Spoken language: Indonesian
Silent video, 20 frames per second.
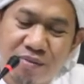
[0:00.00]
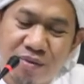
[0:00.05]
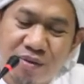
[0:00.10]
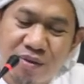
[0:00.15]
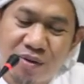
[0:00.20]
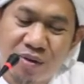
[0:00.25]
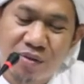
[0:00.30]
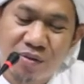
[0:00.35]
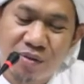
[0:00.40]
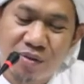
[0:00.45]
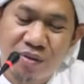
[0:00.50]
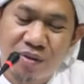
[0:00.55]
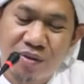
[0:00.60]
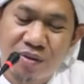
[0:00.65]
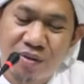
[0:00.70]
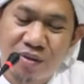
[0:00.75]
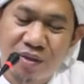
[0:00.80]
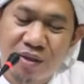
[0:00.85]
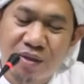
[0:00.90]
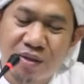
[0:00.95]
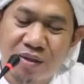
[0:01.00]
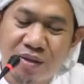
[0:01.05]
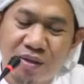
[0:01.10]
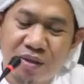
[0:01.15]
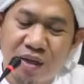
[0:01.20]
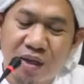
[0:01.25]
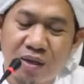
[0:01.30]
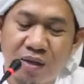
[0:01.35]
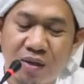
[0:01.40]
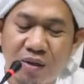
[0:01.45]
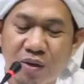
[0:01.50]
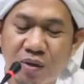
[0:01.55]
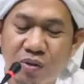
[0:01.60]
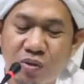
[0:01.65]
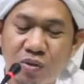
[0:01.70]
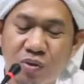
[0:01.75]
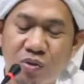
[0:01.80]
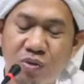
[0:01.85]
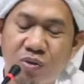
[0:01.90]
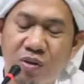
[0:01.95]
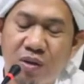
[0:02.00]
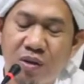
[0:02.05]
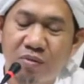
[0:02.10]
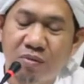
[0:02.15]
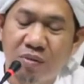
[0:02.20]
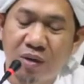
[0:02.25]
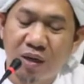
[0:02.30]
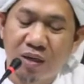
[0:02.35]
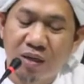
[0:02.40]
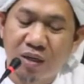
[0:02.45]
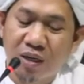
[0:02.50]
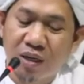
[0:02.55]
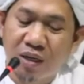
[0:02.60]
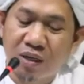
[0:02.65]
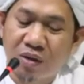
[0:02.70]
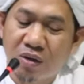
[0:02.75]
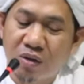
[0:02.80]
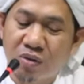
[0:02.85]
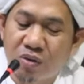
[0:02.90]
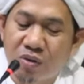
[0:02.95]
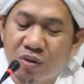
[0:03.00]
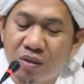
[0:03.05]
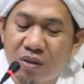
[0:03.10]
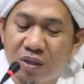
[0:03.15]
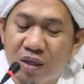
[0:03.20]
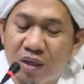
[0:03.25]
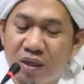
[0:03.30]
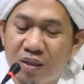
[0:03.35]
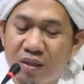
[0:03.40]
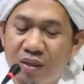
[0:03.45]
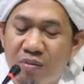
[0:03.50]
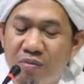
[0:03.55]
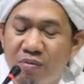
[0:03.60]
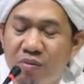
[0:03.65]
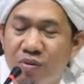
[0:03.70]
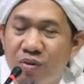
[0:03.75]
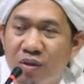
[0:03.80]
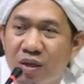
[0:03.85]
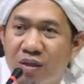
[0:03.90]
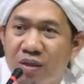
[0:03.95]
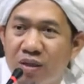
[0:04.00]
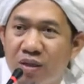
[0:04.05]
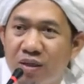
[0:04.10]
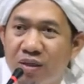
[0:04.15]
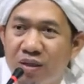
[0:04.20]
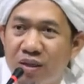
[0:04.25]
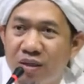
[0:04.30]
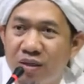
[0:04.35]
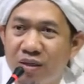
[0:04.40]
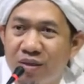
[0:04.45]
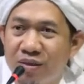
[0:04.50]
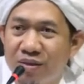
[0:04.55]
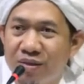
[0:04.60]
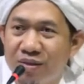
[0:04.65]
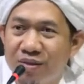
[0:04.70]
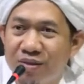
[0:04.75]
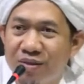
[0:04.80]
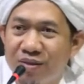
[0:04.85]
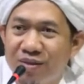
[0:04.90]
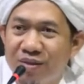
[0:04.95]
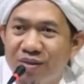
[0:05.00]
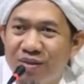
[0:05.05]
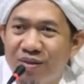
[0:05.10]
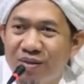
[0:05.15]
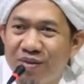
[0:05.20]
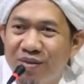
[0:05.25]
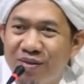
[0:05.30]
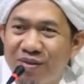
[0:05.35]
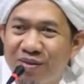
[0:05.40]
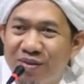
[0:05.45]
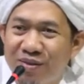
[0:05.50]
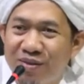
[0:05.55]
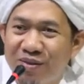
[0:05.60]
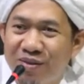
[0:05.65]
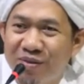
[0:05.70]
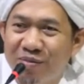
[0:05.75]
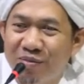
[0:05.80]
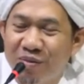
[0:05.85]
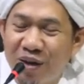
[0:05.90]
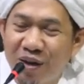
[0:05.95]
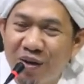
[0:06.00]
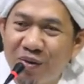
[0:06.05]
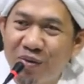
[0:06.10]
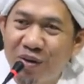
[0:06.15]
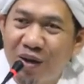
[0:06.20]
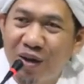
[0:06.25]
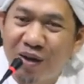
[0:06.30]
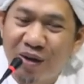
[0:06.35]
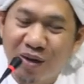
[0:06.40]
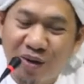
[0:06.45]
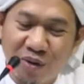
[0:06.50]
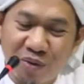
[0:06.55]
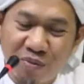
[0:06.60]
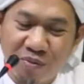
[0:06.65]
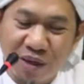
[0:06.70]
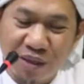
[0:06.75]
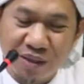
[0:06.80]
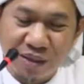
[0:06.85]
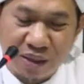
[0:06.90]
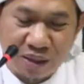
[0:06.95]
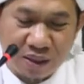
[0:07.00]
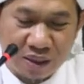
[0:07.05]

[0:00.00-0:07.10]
Rasul dan dan Rasul juga menandakan Rasul ini sangat lembut hatinya. Padahal udah komat.